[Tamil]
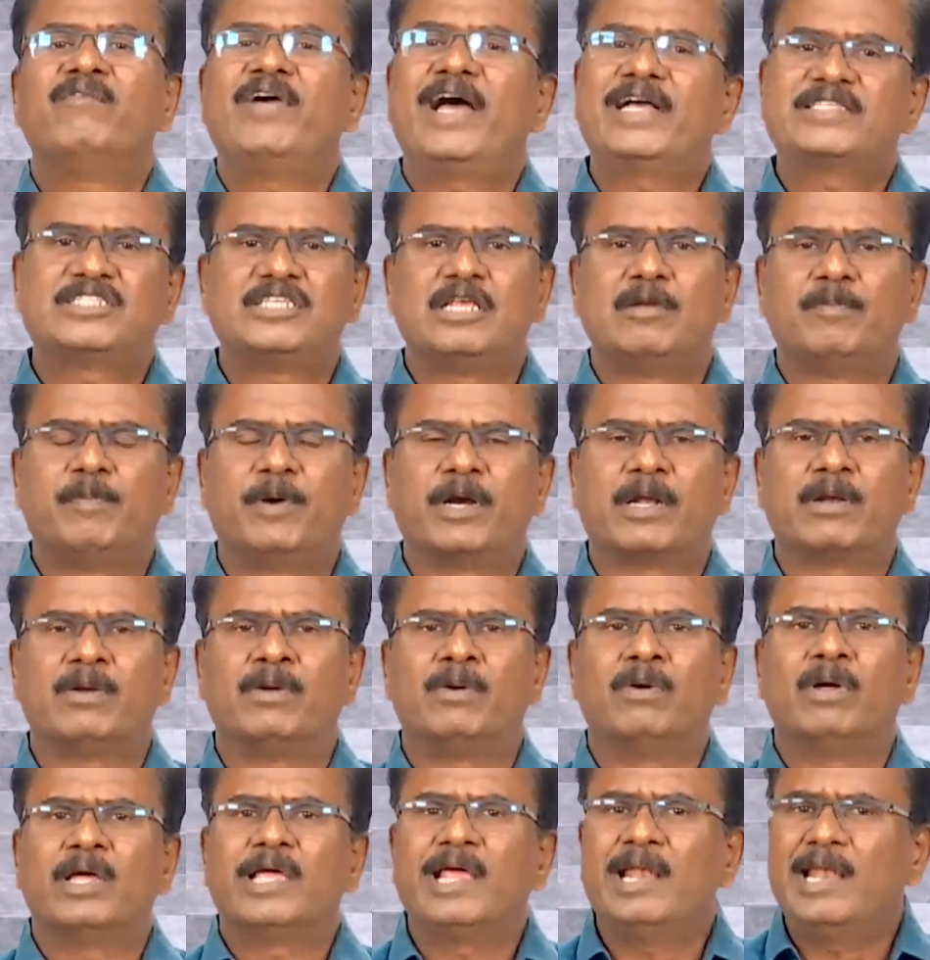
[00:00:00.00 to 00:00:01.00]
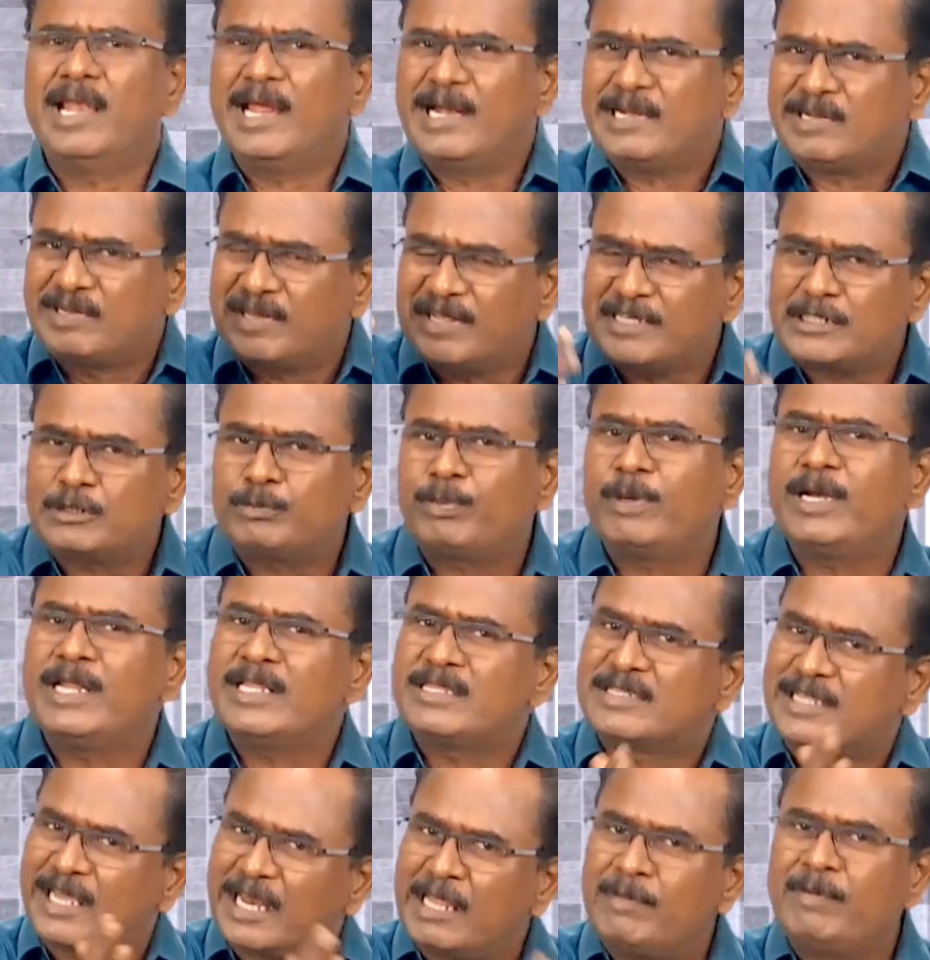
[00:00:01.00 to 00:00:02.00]
வேக்சின் போடணும் இல்லை டெஸ்ட்
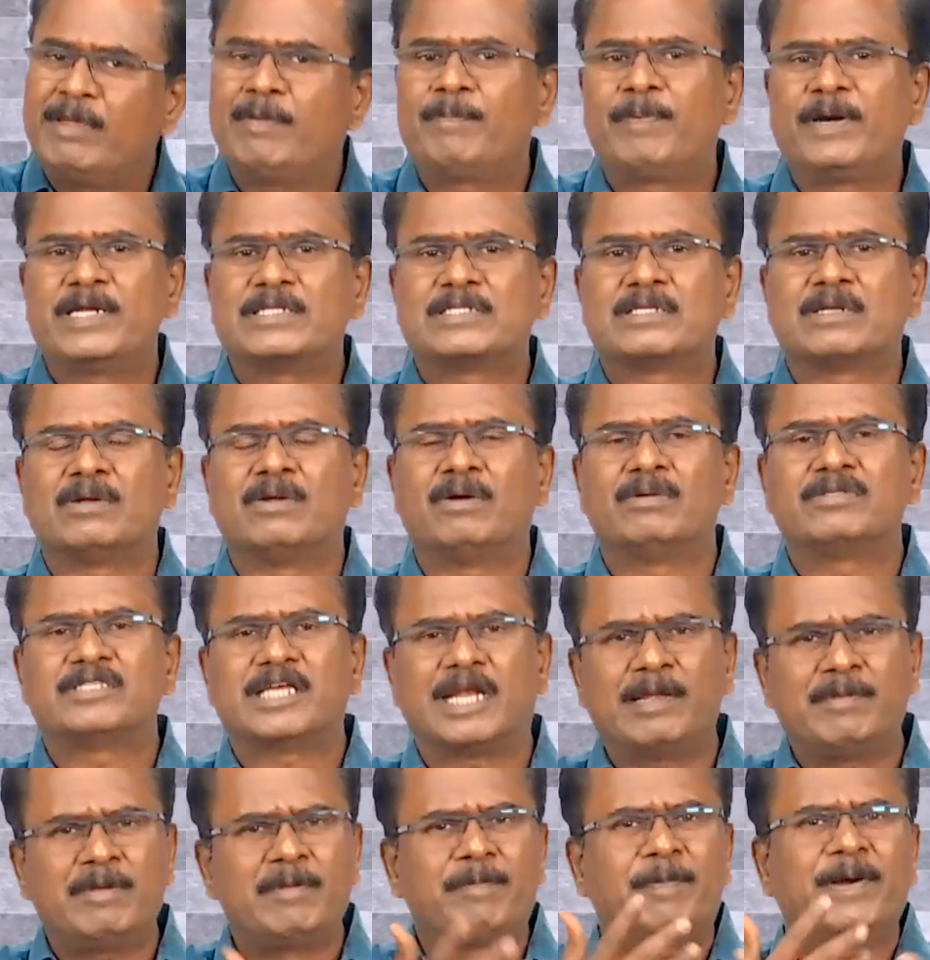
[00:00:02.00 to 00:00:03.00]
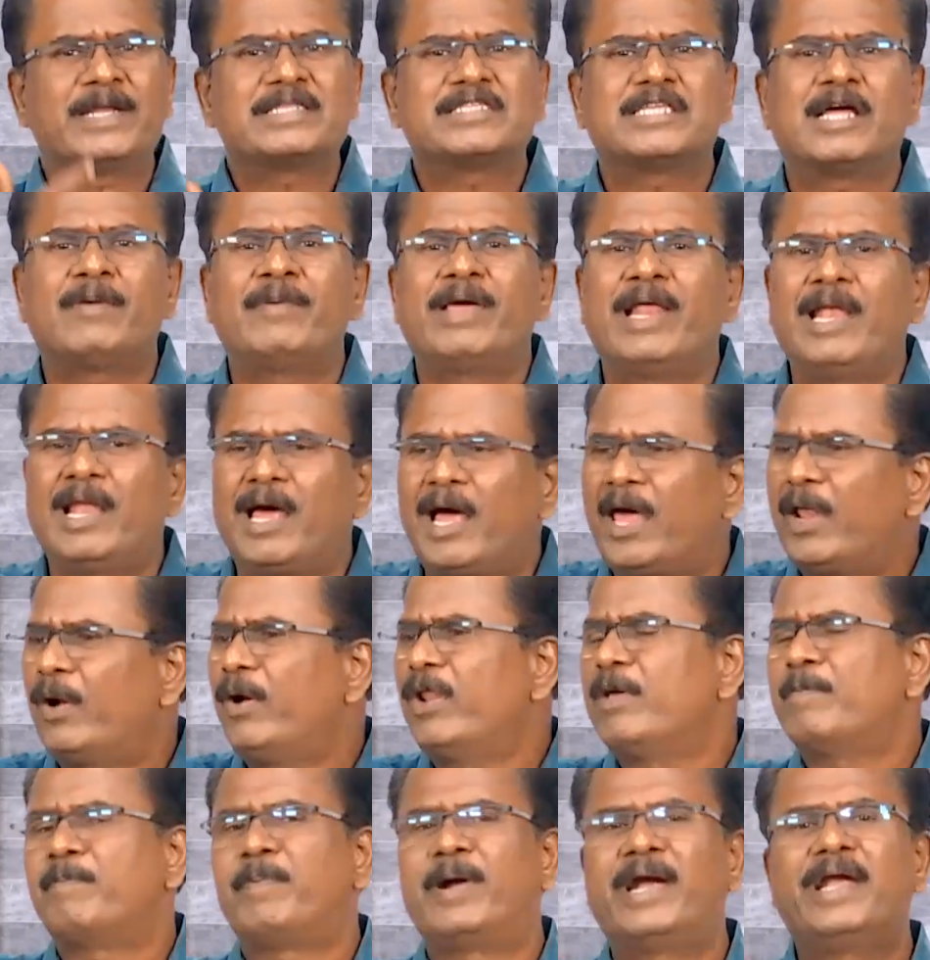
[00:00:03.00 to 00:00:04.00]
பண்ணி தனிமைப்படுத்தணும் தனிமைப்படுத்தாமல்
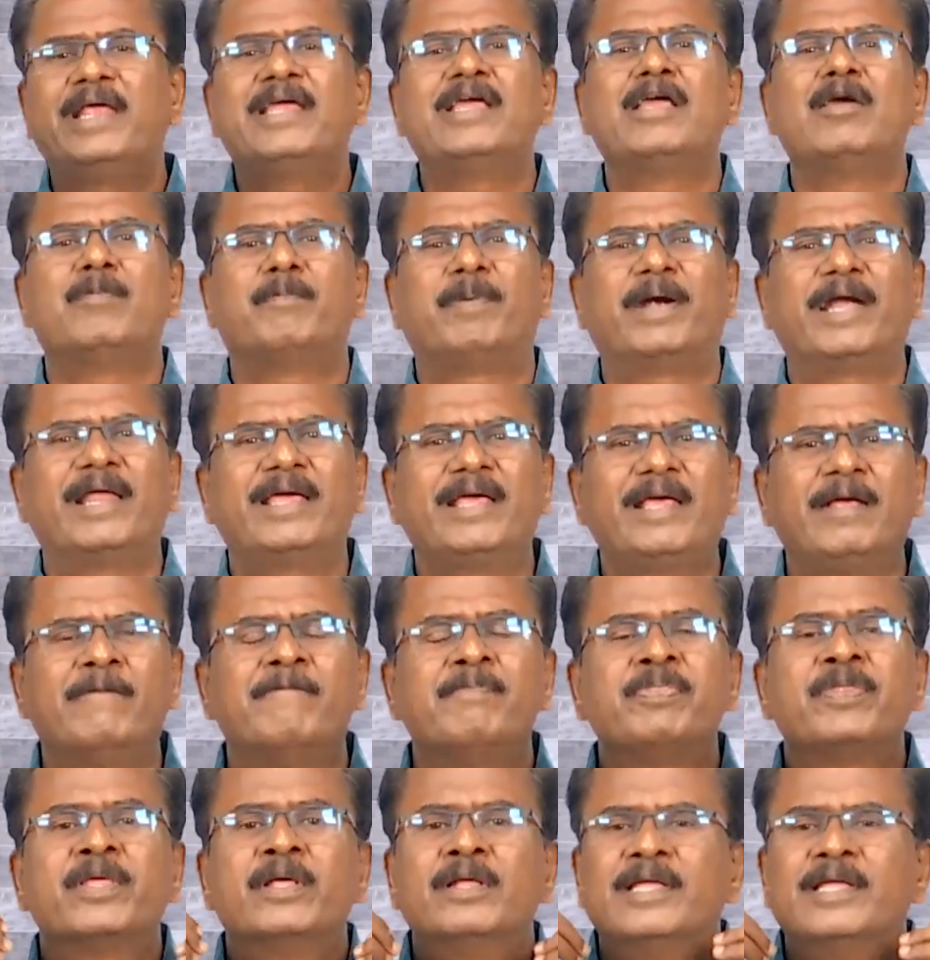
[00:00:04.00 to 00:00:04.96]
எல்லாரோடையும் பழகி பழகி